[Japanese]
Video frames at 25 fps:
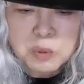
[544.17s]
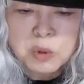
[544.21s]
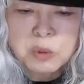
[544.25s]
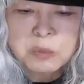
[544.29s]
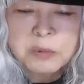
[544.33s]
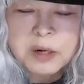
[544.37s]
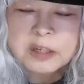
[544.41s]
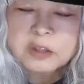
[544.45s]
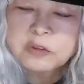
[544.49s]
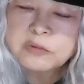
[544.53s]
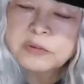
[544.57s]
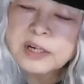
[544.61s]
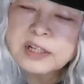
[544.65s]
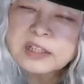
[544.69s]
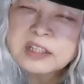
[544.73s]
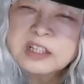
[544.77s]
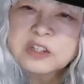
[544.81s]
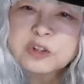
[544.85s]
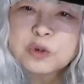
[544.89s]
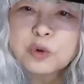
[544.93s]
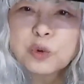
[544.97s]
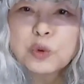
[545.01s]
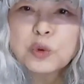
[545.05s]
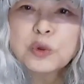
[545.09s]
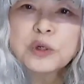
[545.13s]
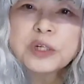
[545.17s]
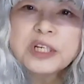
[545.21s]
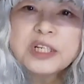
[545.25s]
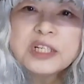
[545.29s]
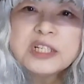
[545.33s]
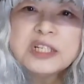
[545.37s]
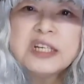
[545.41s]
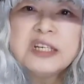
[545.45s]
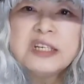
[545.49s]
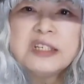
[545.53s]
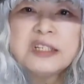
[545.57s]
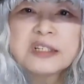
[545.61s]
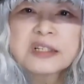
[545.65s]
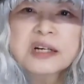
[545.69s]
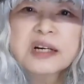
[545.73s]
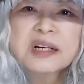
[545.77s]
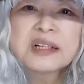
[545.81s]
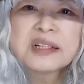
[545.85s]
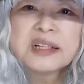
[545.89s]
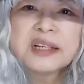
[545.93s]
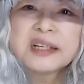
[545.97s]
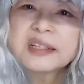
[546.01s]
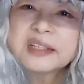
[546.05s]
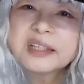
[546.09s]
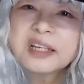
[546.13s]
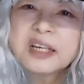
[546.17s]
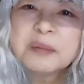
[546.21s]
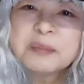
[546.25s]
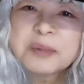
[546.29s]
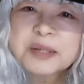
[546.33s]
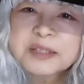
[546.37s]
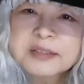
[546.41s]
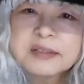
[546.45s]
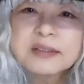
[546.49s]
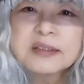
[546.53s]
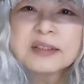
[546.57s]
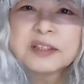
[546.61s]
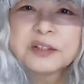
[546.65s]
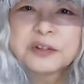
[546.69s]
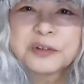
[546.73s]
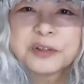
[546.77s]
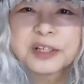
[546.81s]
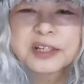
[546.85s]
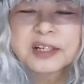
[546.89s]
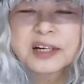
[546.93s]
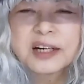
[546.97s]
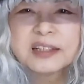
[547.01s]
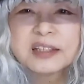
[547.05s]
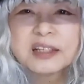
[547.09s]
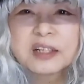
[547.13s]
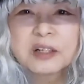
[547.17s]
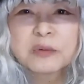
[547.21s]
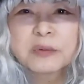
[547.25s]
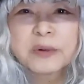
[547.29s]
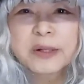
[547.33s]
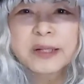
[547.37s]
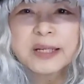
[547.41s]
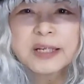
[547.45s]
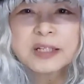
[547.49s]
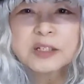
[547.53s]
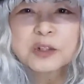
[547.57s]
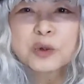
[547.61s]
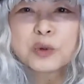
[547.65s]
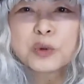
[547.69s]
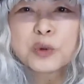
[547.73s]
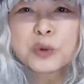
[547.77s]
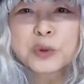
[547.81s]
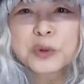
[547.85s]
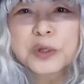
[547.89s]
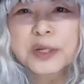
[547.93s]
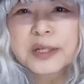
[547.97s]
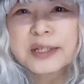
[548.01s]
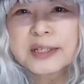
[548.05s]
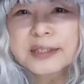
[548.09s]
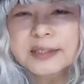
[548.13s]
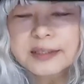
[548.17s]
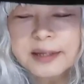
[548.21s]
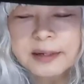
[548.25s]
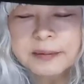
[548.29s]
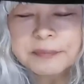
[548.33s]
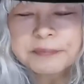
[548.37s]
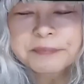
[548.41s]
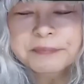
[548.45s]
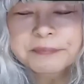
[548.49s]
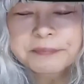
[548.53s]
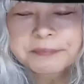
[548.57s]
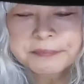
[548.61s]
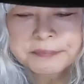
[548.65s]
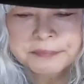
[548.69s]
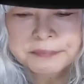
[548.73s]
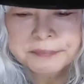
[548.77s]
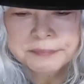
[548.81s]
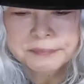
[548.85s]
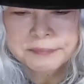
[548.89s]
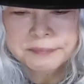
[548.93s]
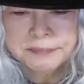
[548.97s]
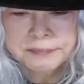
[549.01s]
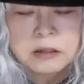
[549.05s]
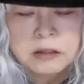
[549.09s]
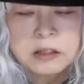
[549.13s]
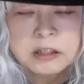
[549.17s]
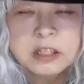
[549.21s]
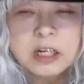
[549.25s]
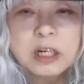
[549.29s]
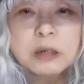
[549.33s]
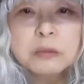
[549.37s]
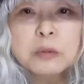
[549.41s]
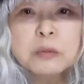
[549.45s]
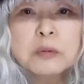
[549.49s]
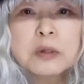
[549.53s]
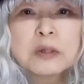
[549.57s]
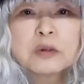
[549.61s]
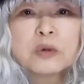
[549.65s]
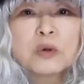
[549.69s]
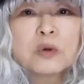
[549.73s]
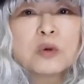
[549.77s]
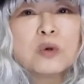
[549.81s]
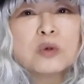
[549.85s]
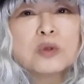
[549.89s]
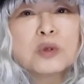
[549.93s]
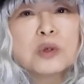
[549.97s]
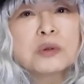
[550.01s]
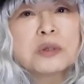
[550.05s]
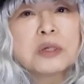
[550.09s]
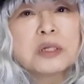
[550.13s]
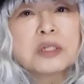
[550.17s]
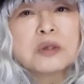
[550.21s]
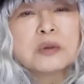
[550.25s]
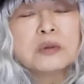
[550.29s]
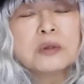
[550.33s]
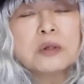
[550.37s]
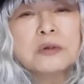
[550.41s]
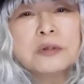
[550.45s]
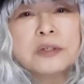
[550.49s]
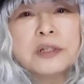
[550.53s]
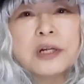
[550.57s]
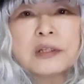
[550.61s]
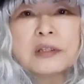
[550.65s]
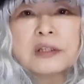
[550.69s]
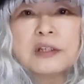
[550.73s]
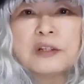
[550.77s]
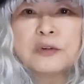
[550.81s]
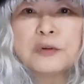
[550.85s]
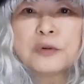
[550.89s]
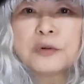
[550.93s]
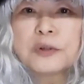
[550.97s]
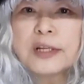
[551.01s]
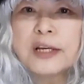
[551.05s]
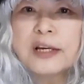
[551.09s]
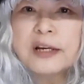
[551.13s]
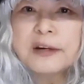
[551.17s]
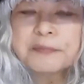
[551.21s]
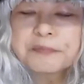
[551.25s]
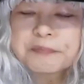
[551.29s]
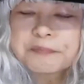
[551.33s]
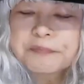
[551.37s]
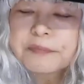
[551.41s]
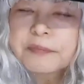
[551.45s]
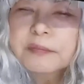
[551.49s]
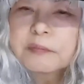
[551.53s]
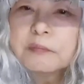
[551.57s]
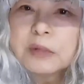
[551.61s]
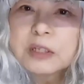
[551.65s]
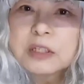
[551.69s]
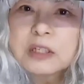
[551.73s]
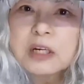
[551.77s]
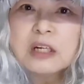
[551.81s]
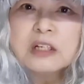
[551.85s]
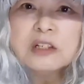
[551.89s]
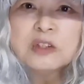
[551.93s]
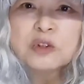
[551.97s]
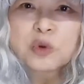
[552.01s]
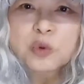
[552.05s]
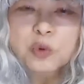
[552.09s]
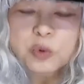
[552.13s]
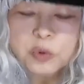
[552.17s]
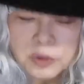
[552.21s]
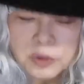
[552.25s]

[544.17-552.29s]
胞膜は二層の臨脂質からできていますっていうふうに書いてあるのはね、そういうことなんですね。で細胞膜の構造ってそんな風になってるので、まあ、酸素